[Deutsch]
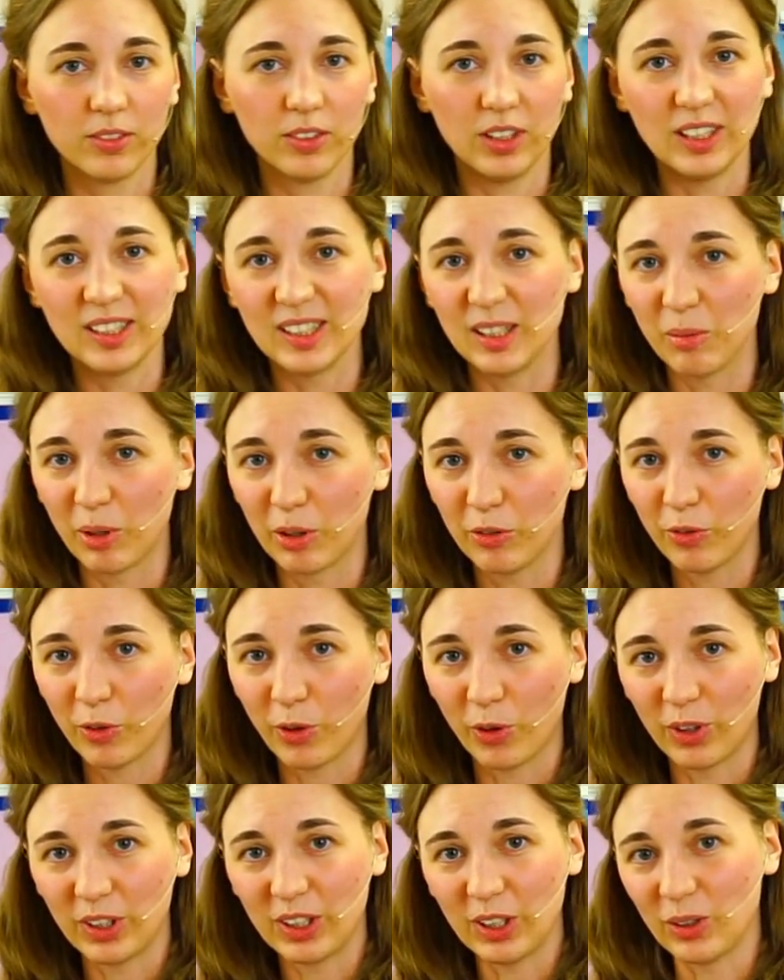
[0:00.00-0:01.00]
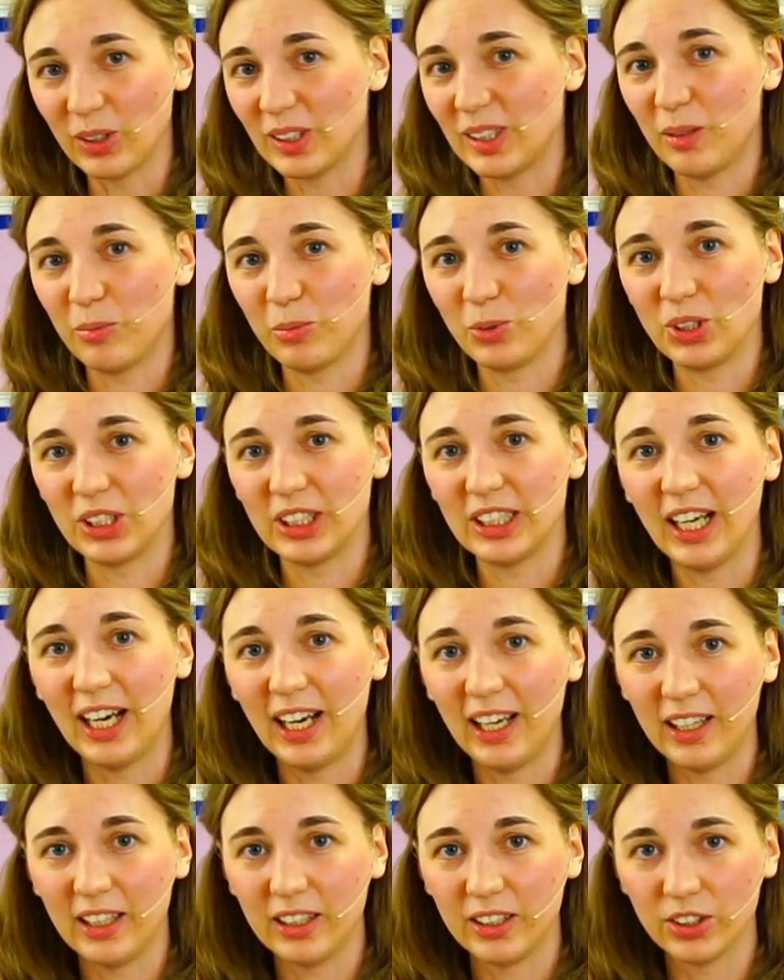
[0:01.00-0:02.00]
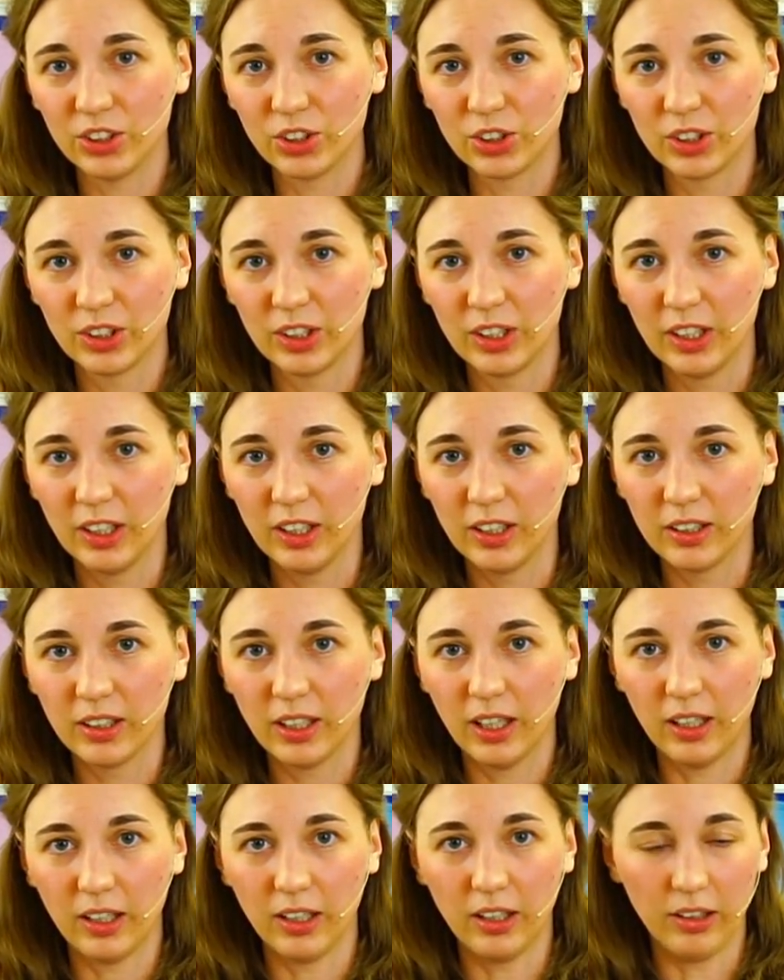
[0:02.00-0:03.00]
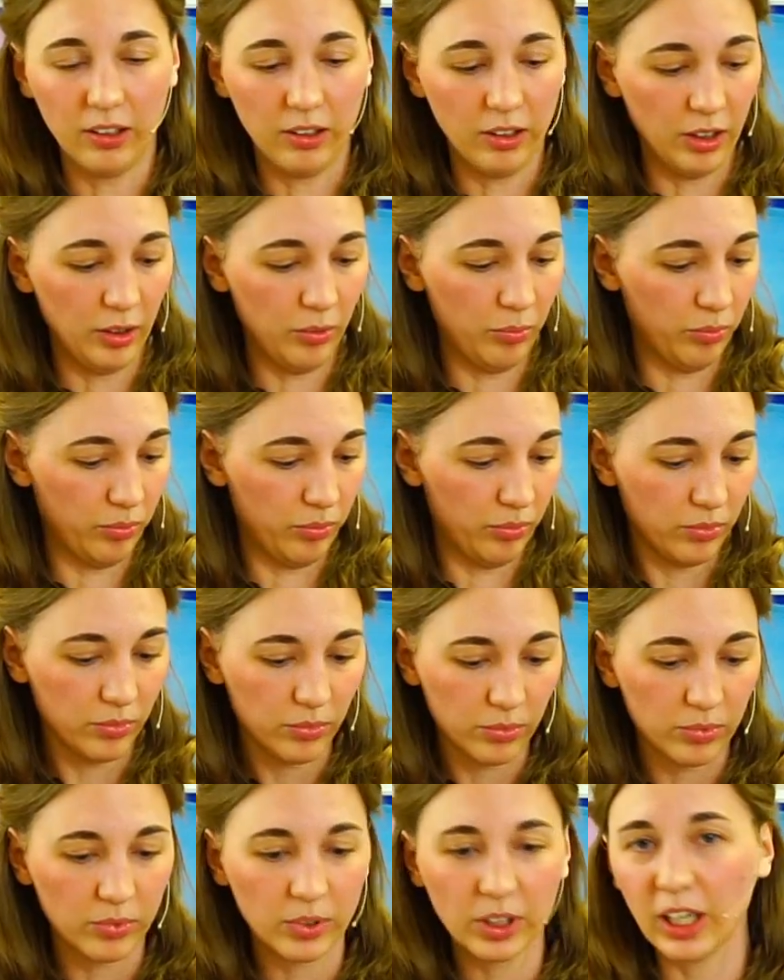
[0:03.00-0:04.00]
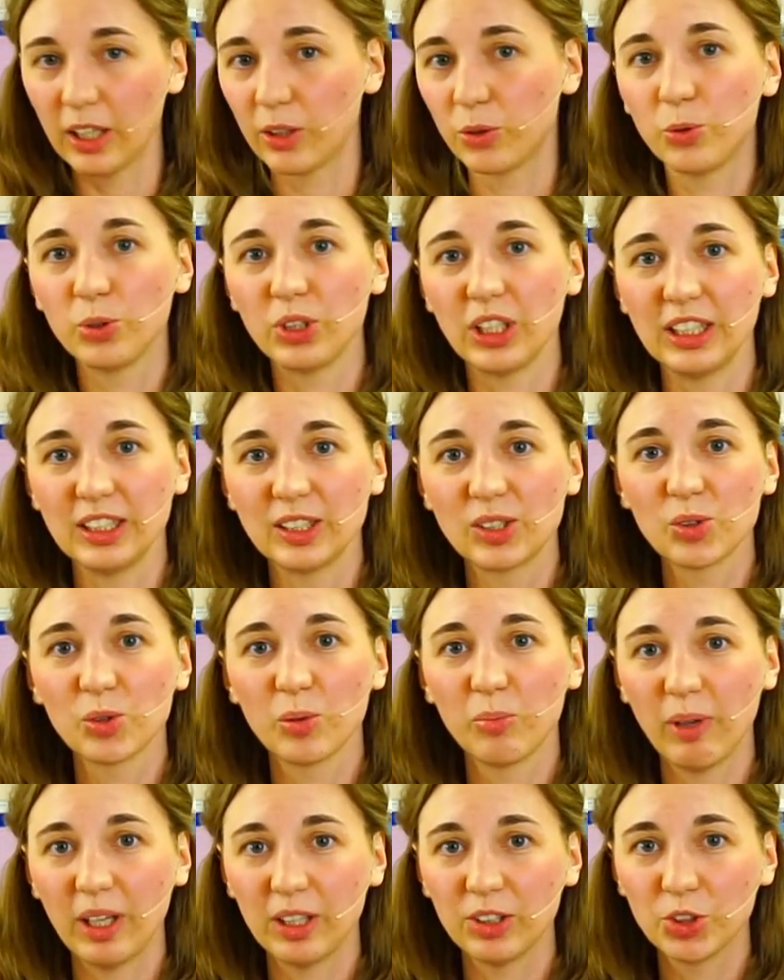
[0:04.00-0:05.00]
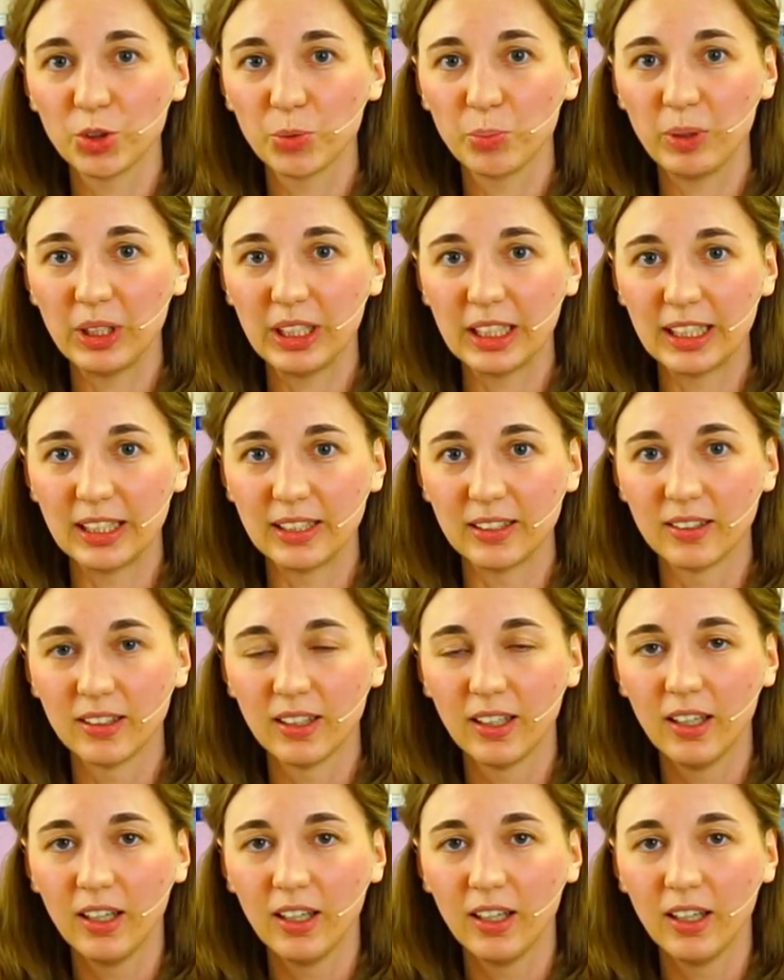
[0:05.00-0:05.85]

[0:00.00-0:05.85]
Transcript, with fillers: ist jemand von euch auch sehr musikalisch, kann, ähm, kann gut ein Instrument spielen.